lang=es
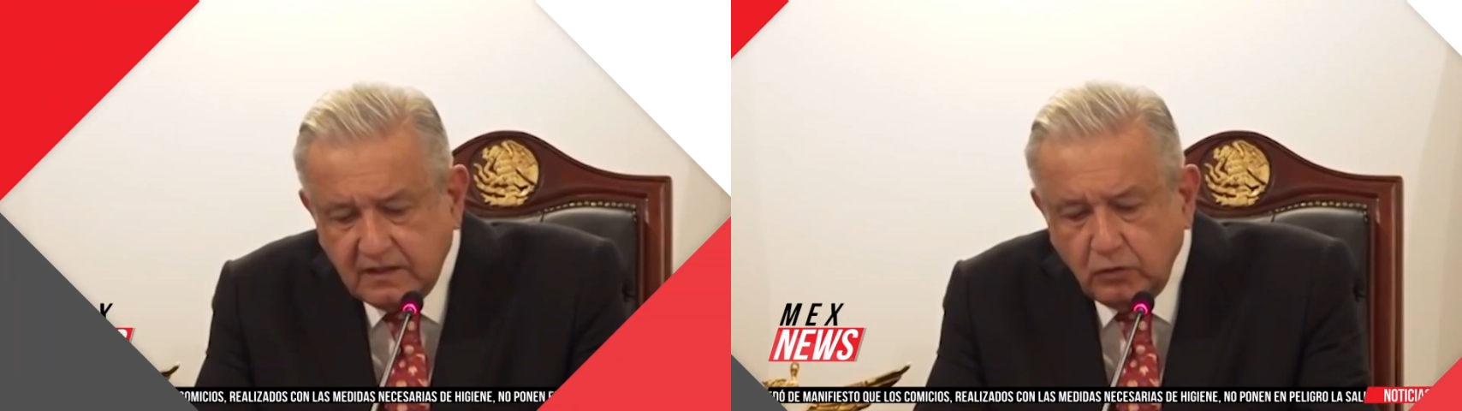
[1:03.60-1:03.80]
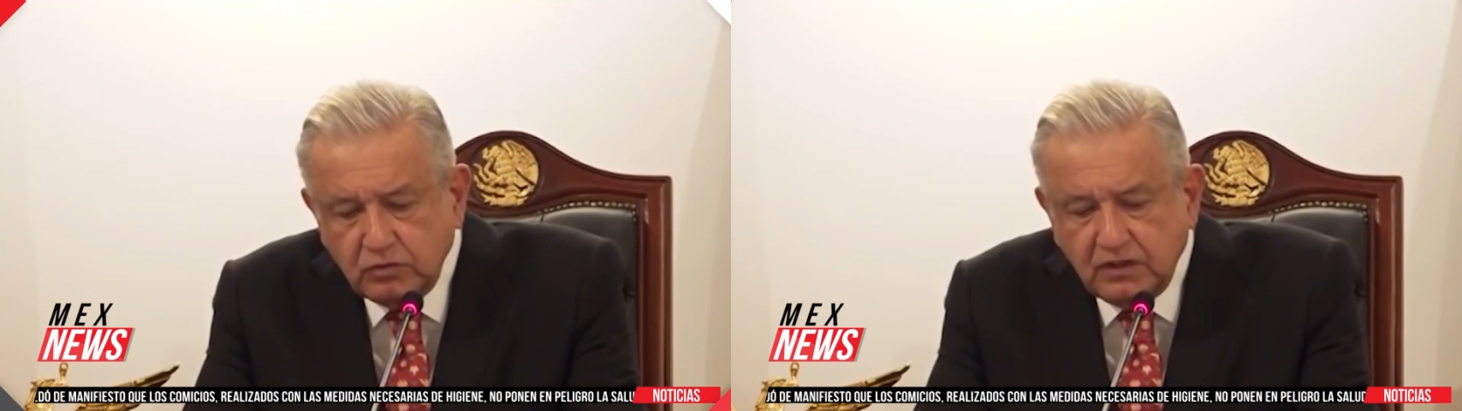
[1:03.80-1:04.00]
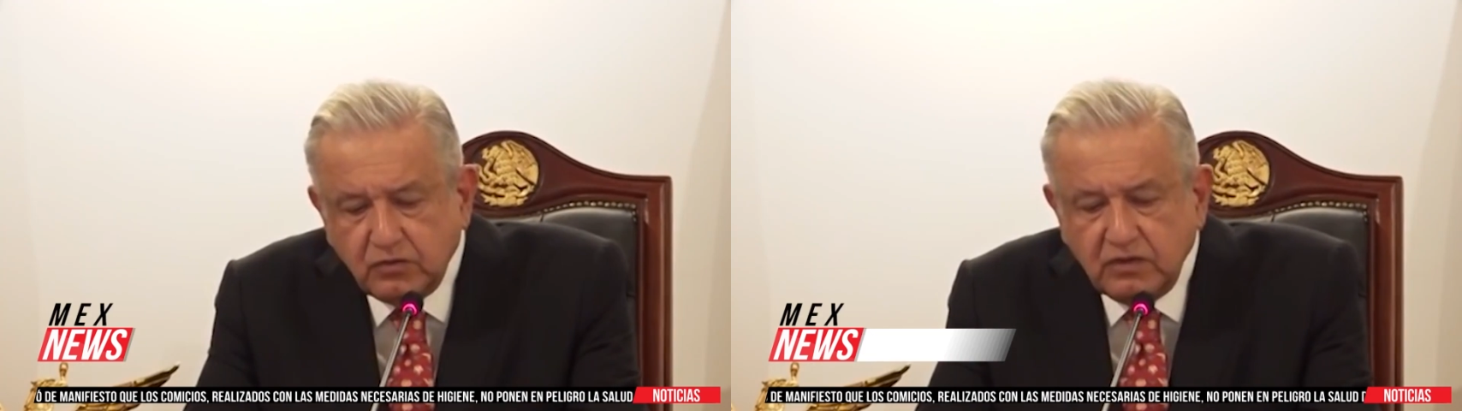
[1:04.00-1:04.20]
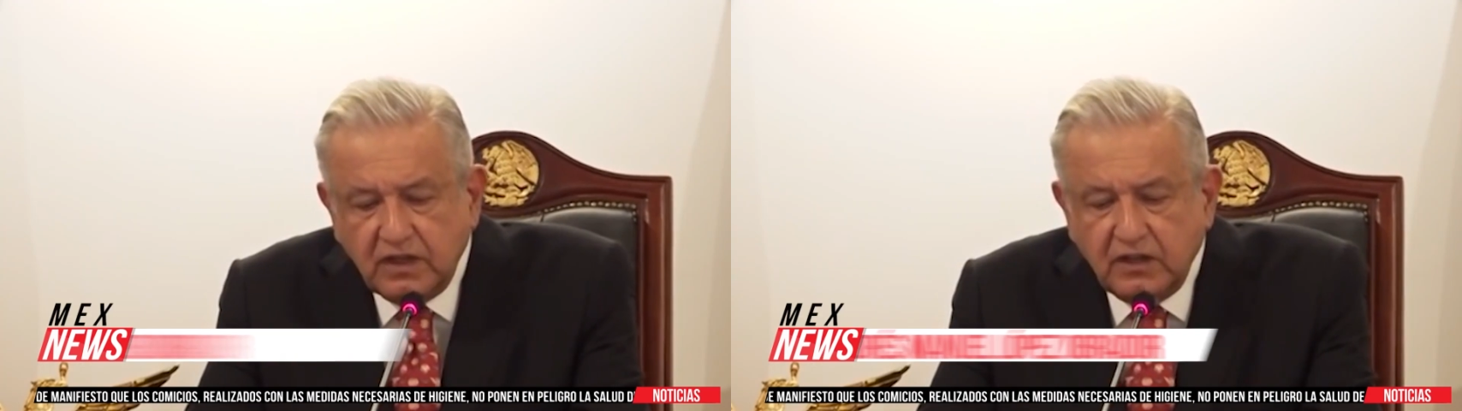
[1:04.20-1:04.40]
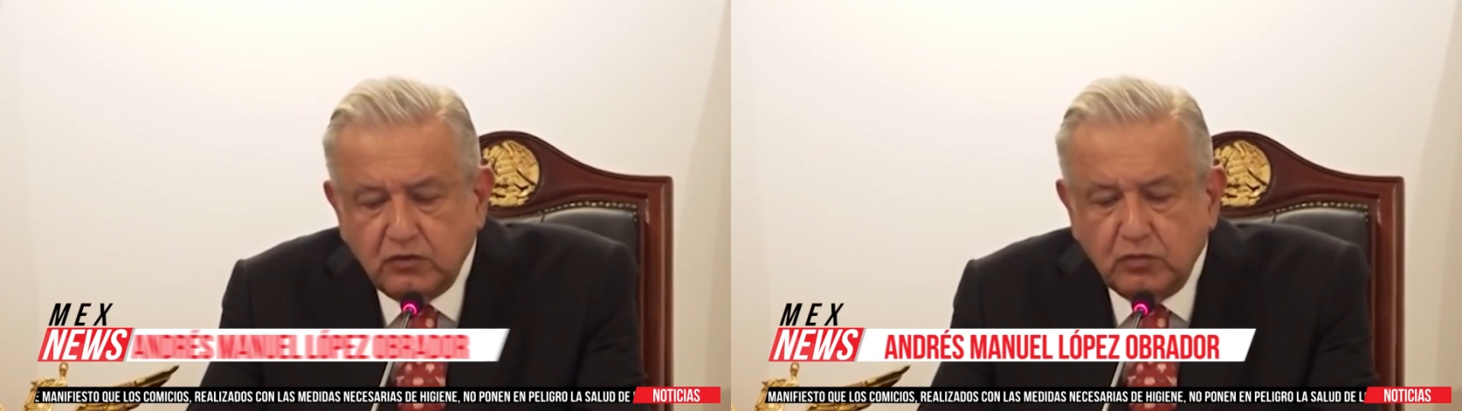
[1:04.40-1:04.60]
salud es un
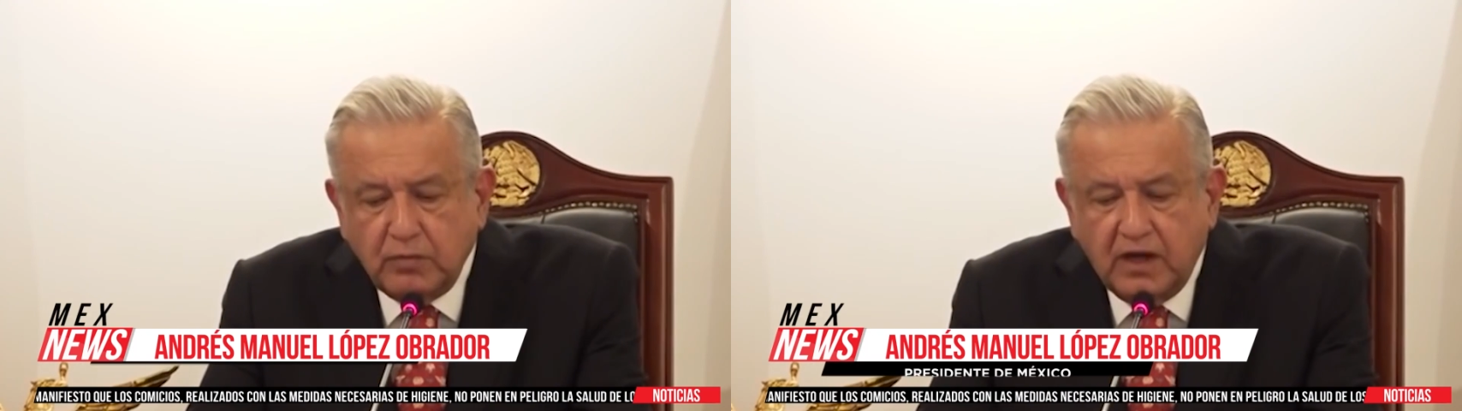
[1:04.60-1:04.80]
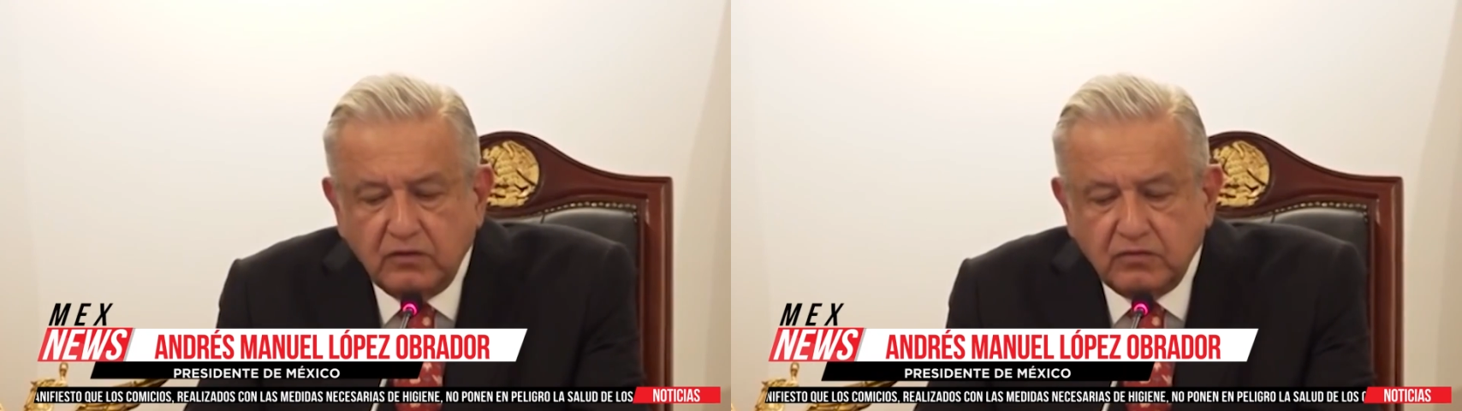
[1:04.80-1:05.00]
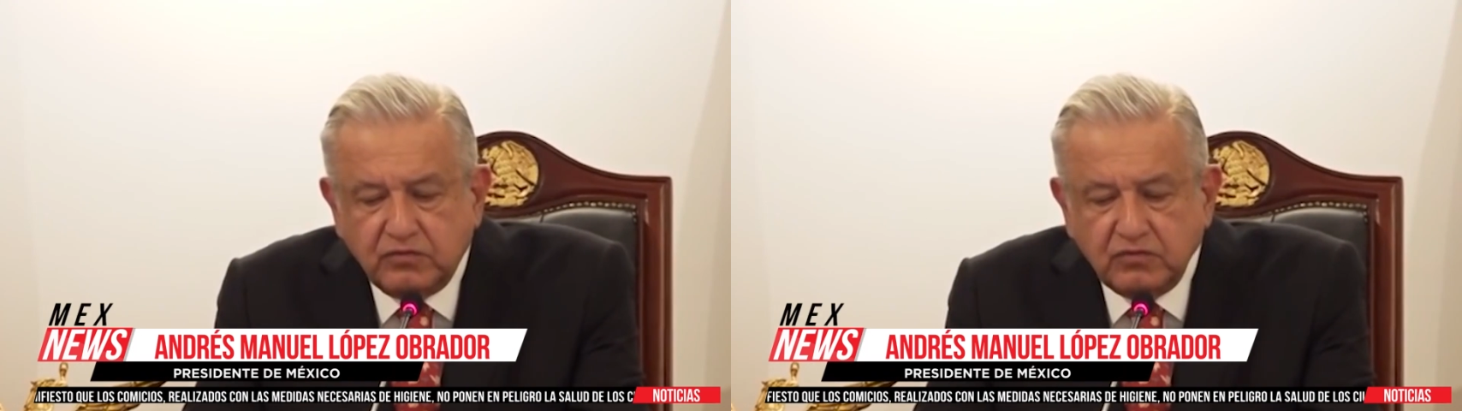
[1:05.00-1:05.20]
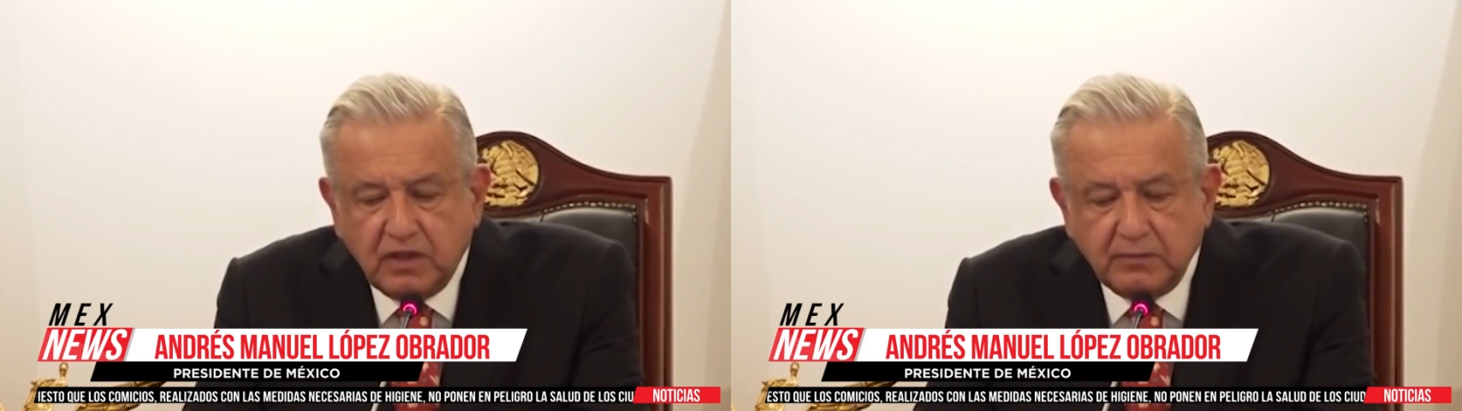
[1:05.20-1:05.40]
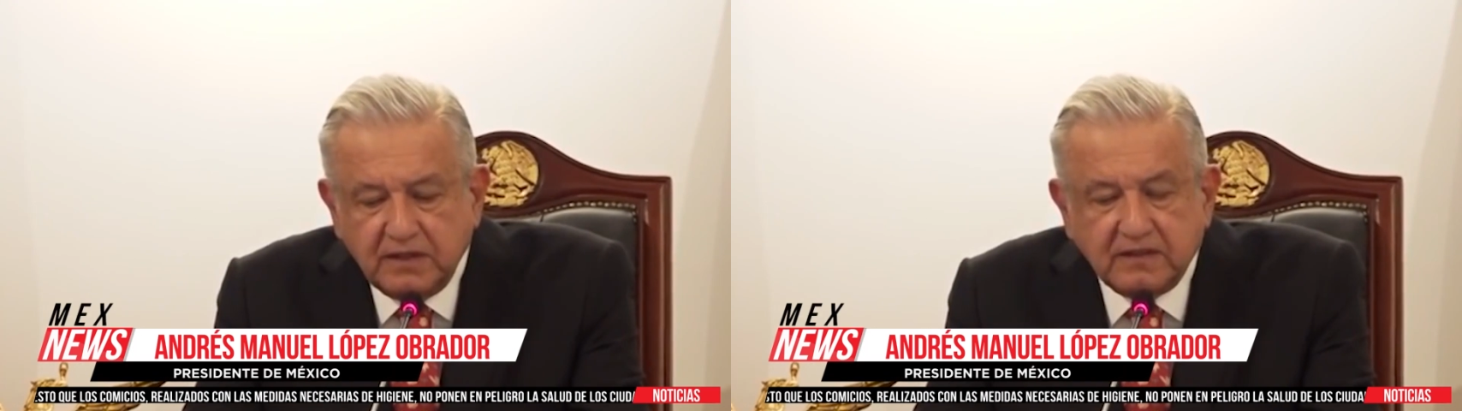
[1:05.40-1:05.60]
derecho humano
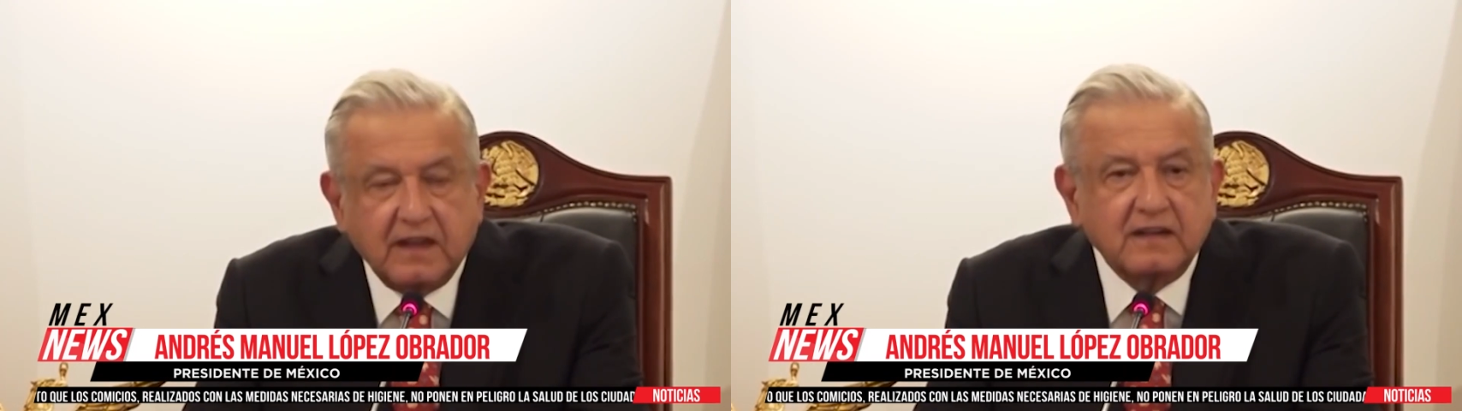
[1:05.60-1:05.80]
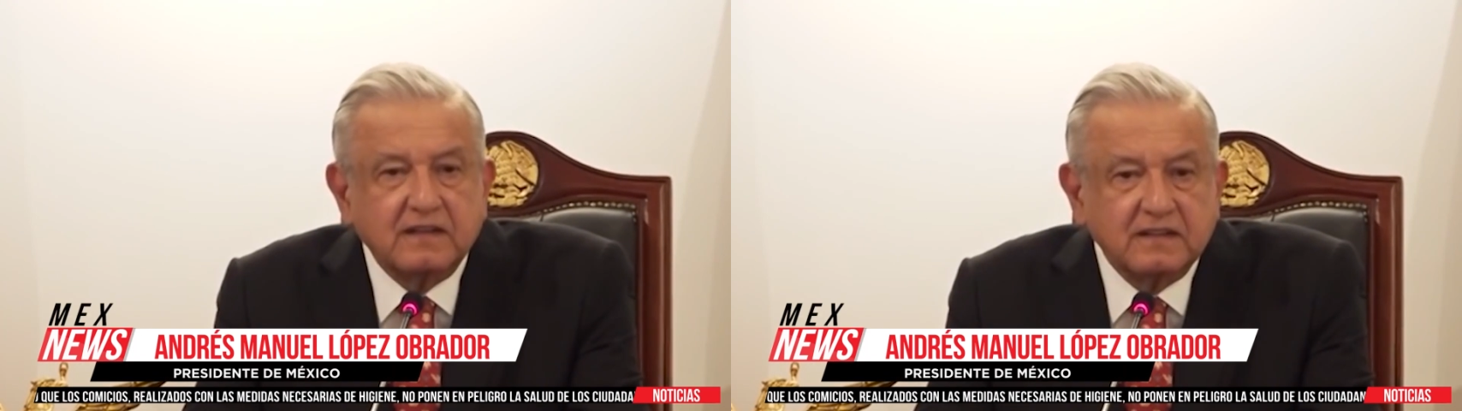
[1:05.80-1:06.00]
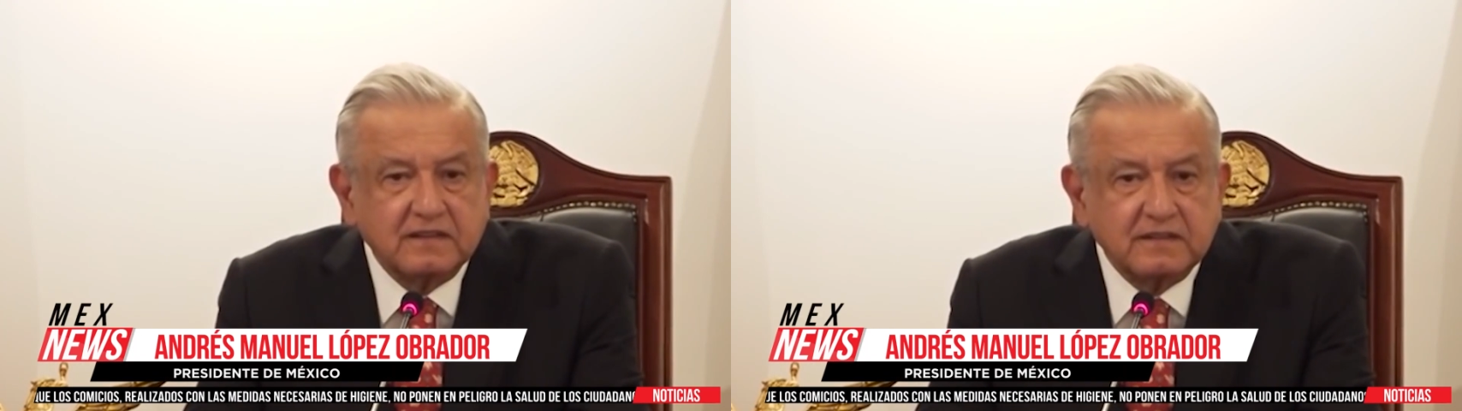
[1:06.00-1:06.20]
fundamental